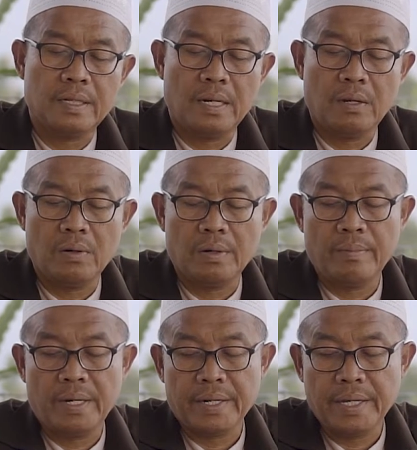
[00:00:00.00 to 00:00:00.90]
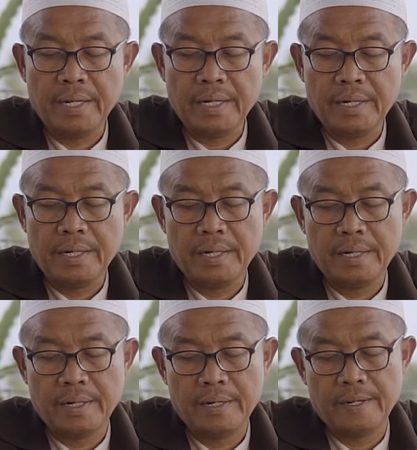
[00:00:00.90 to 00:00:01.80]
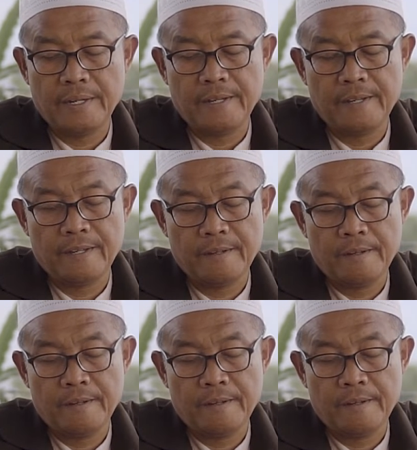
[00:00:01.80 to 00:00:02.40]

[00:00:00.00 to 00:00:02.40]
Kalau kemarin ya